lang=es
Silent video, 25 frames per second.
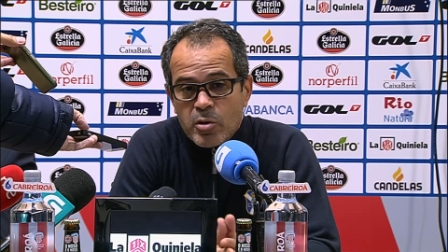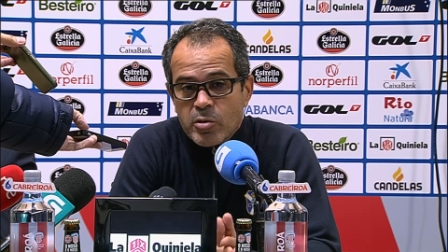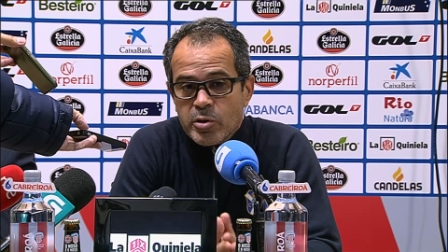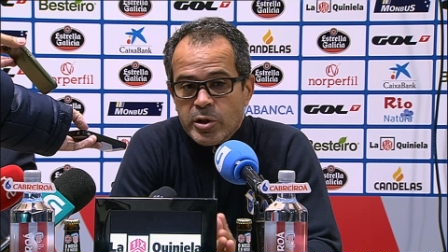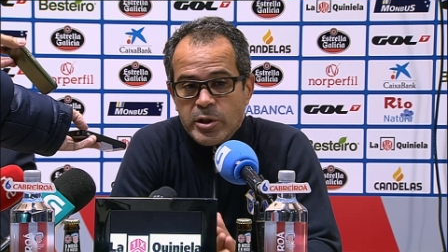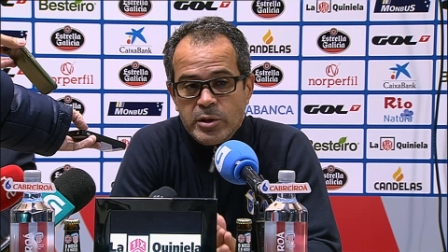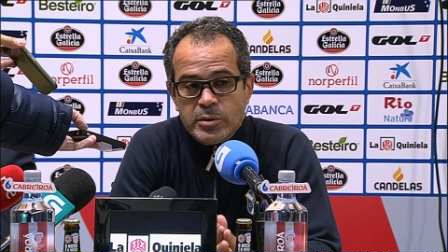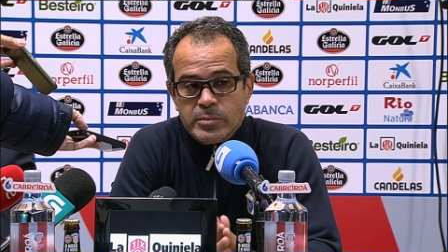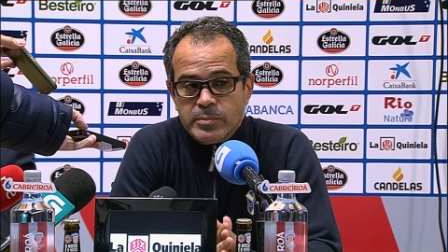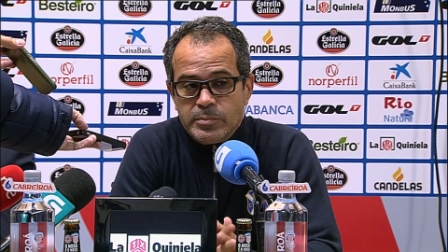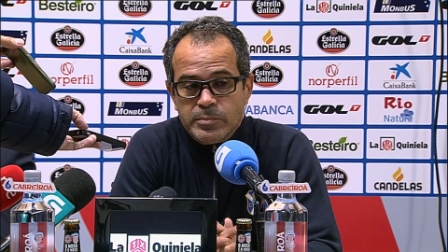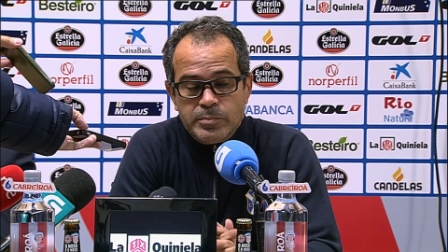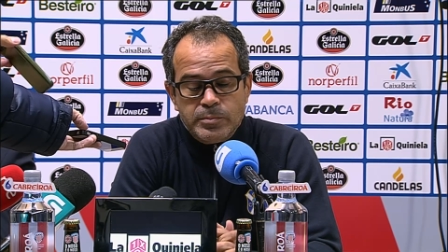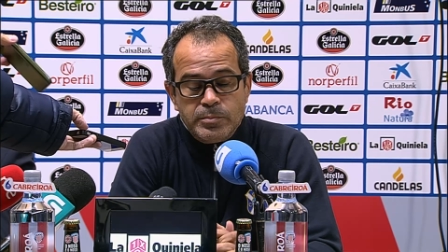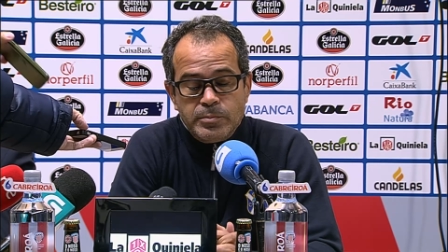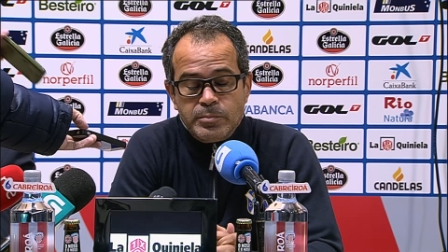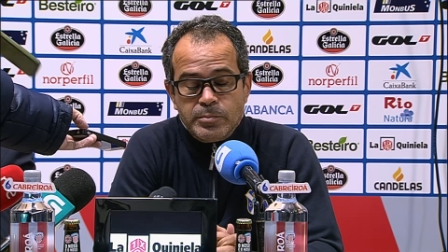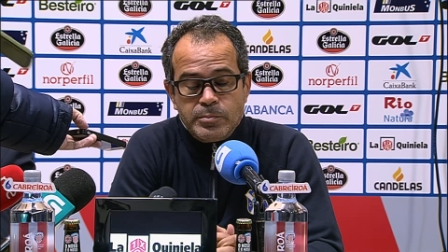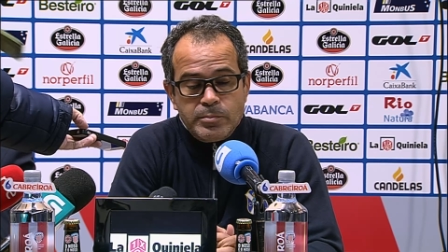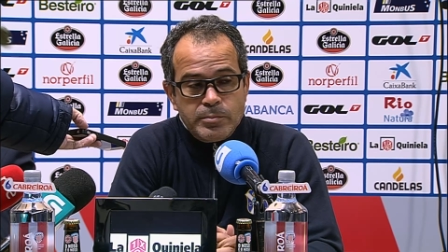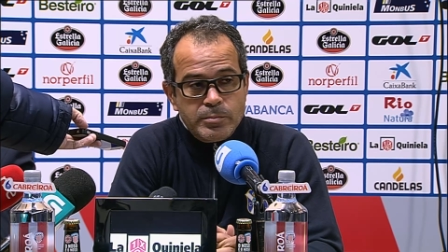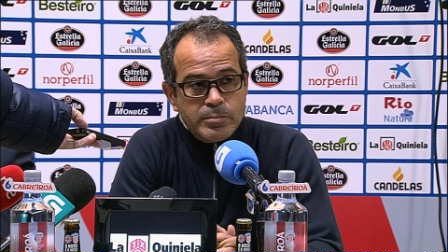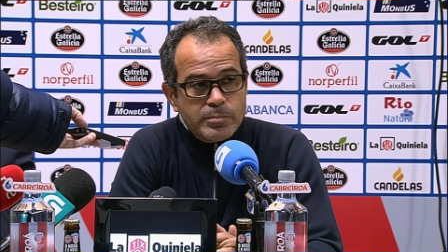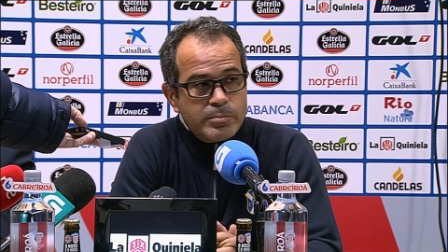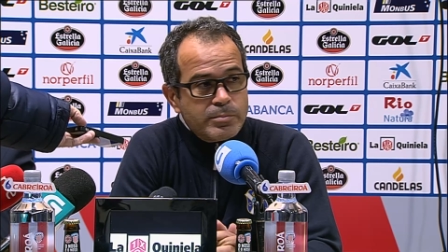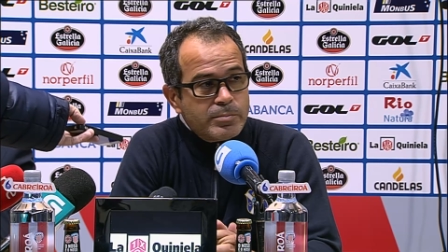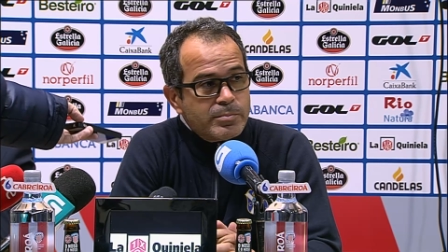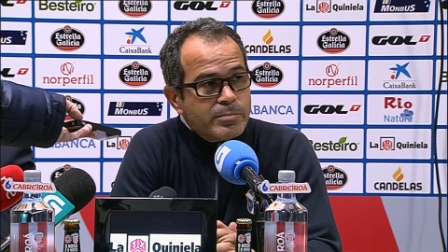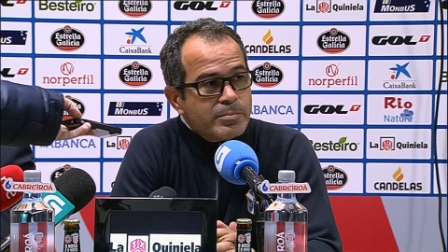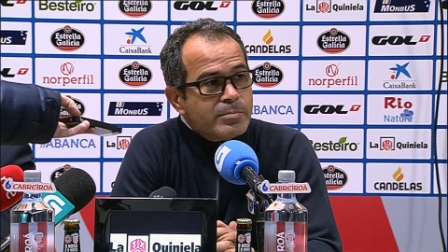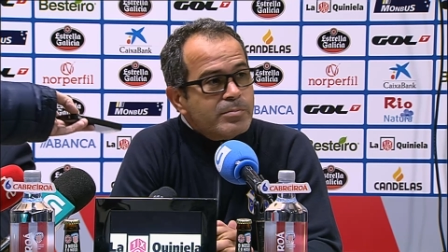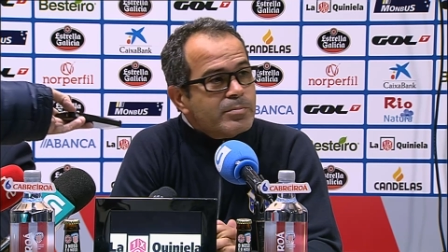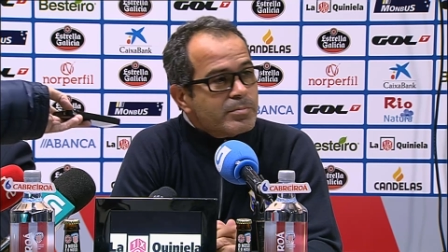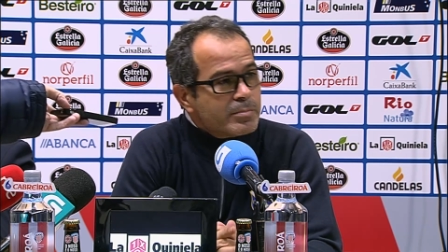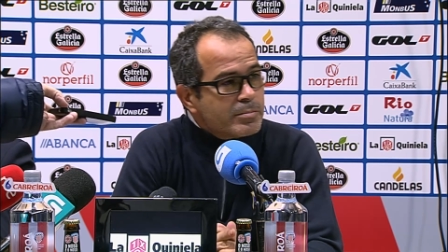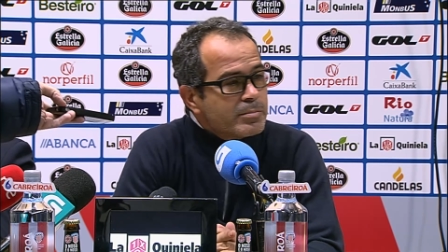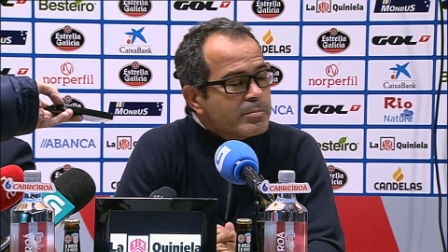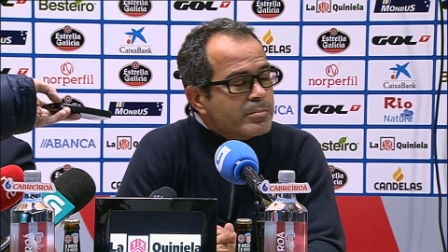con él. Señor Cervera,
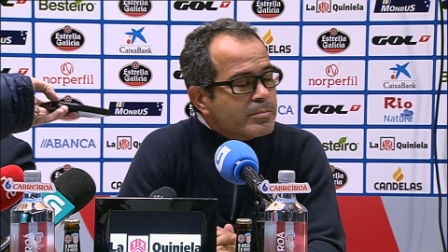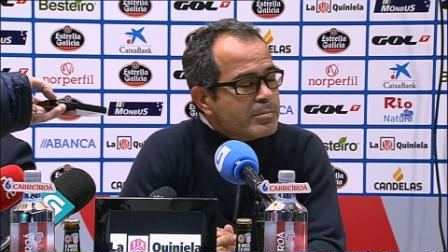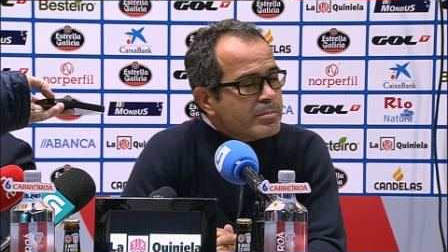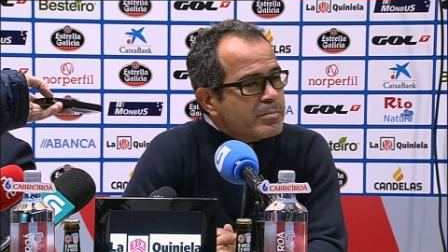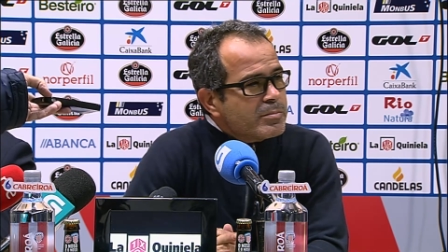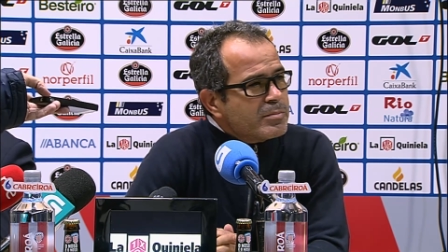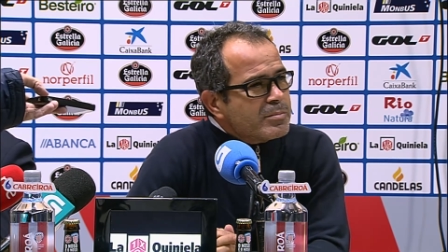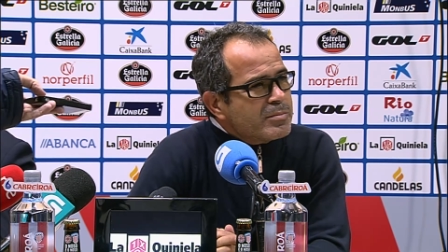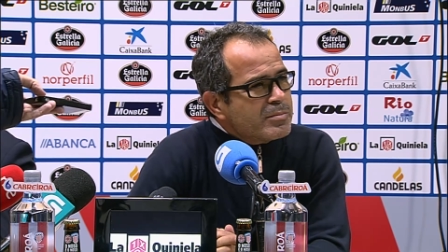mm. ¿por